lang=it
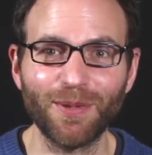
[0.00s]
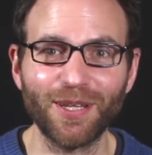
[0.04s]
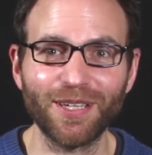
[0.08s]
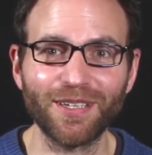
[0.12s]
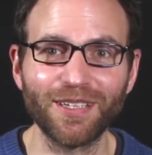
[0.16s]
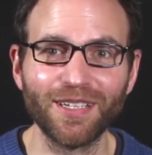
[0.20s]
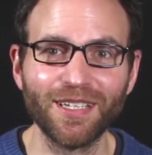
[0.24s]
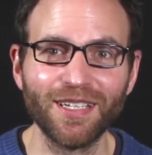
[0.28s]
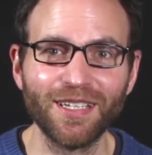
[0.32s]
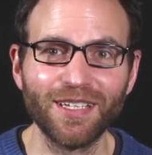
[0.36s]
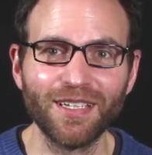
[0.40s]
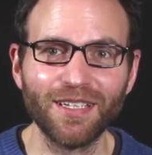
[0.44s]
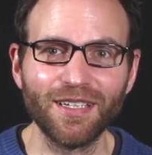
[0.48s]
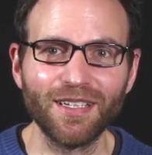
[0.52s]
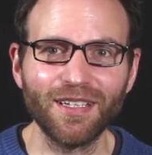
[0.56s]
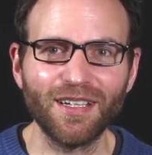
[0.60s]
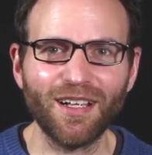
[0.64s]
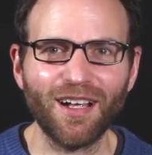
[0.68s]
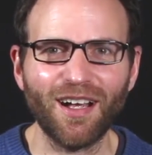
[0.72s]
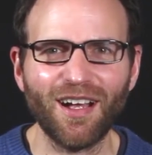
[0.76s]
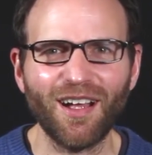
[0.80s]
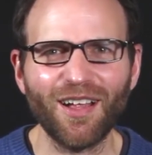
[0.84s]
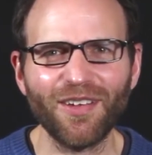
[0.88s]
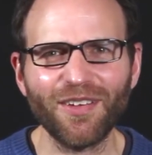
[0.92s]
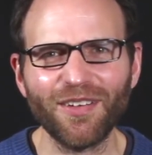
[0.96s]

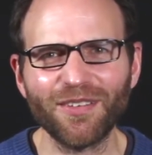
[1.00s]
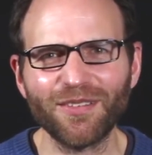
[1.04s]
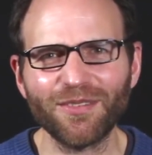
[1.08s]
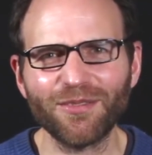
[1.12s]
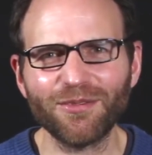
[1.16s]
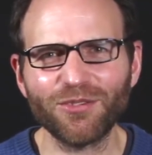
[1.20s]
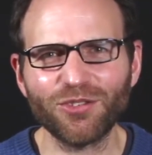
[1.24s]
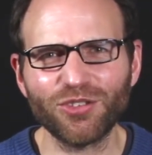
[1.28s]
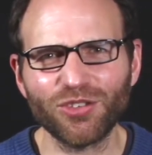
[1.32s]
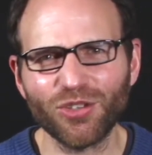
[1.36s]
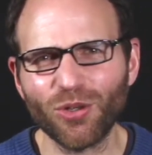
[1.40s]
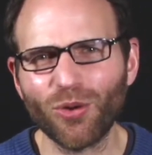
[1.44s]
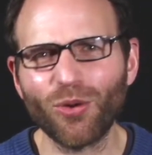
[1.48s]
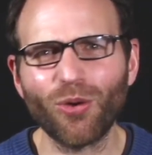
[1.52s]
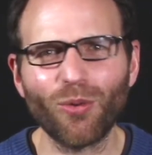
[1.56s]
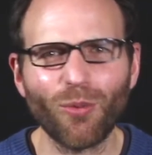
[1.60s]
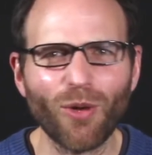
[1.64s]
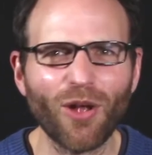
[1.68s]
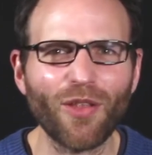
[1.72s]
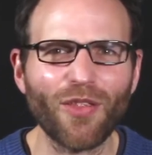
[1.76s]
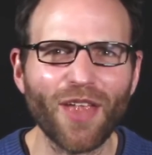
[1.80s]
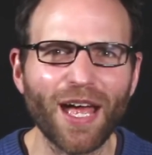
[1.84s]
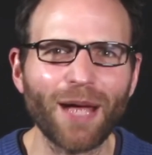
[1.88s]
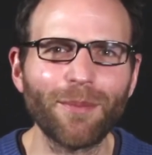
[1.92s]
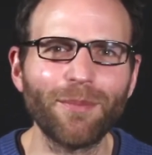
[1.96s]
direttore
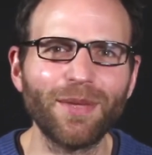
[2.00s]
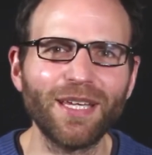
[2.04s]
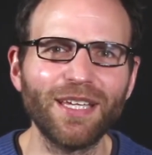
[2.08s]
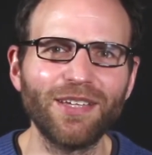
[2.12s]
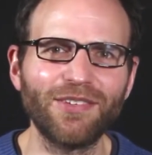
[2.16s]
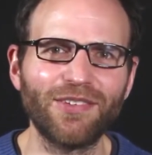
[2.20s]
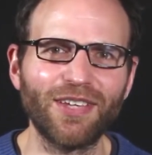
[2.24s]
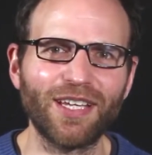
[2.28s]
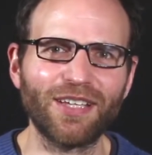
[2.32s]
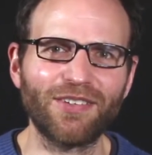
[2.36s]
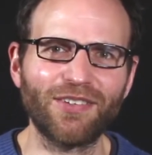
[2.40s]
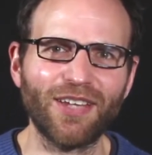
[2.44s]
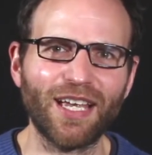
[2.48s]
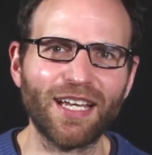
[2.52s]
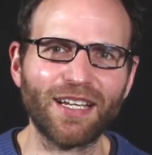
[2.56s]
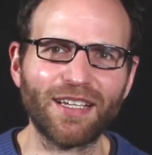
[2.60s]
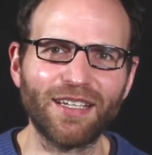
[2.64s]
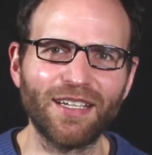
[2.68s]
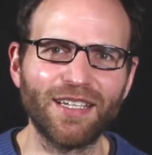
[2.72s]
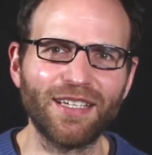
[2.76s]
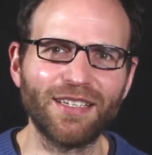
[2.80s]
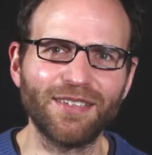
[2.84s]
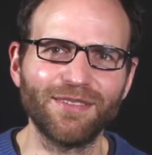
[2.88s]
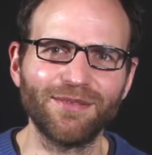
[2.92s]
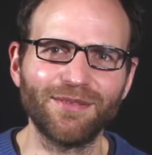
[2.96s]
editoriale di una casa
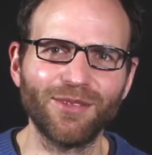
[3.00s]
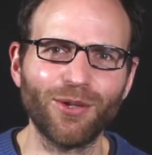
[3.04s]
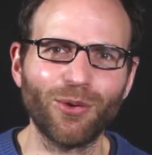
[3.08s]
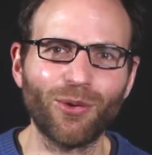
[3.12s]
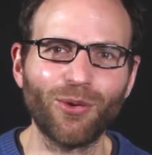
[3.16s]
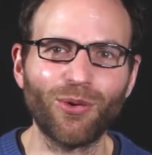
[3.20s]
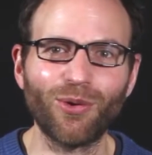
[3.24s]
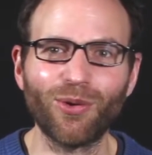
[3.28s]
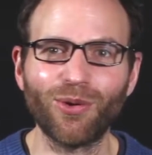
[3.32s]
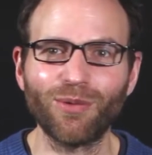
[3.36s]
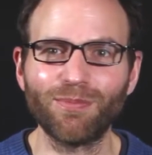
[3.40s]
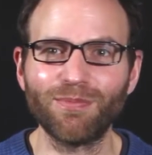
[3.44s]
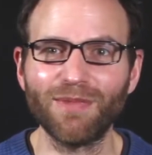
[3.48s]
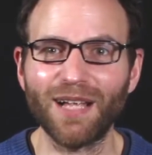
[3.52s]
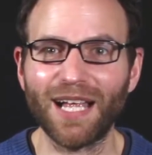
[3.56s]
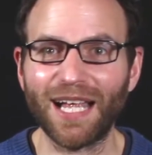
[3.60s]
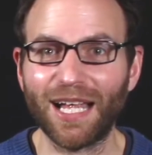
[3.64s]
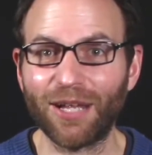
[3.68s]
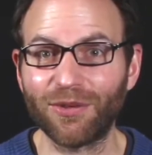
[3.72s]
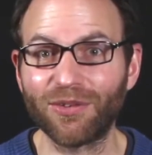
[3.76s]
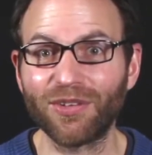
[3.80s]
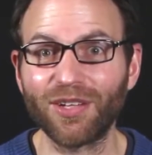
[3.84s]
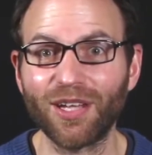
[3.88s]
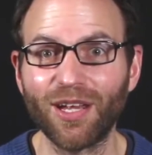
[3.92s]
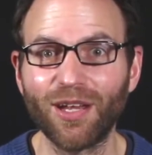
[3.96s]
editrice
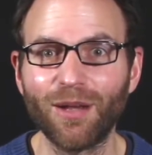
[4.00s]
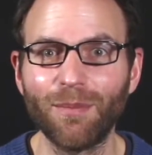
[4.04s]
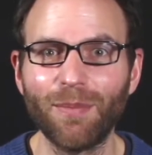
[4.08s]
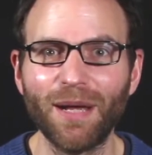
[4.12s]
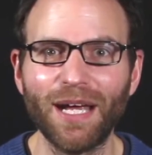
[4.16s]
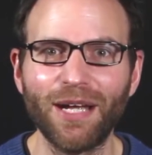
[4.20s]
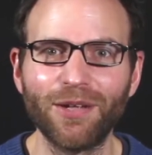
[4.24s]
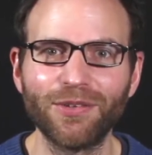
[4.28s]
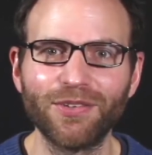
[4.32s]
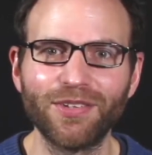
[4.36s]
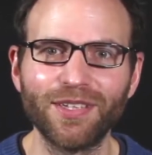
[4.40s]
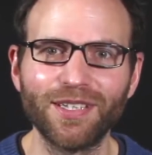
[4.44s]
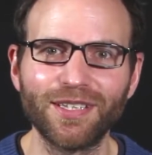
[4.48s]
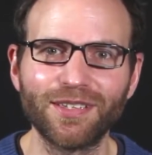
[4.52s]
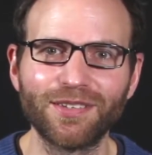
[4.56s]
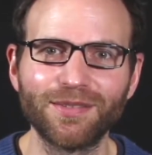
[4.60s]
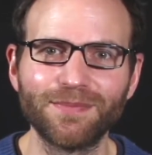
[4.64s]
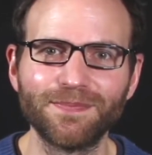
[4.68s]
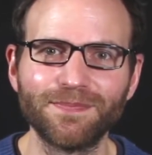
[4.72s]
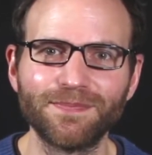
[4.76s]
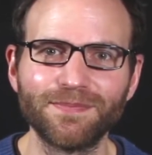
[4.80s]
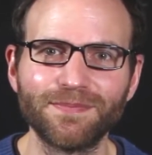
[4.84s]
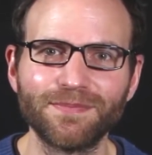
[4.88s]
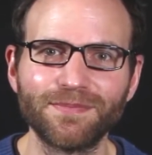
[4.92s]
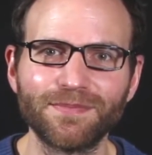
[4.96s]
evangelica. Ha
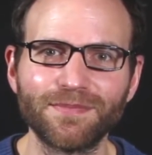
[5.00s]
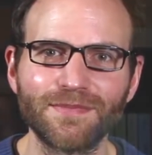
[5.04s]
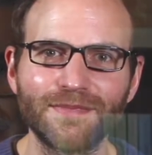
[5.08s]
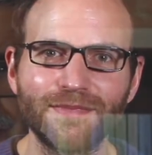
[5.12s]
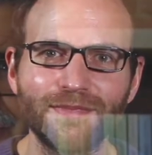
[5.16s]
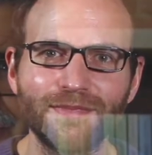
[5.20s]
studiato